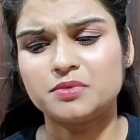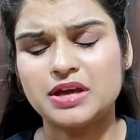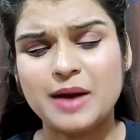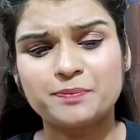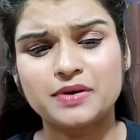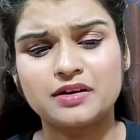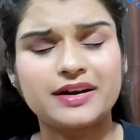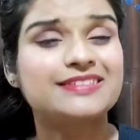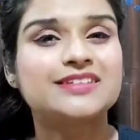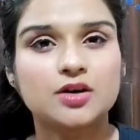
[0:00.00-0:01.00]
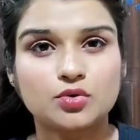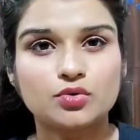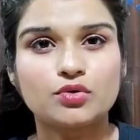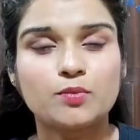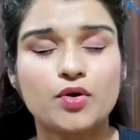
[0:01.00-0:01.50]
कि आप रेस्ट करो
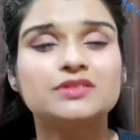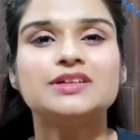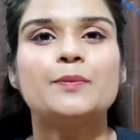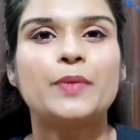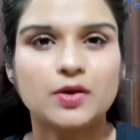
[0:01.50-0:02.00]
क्योंकि बहुत ज़्यादा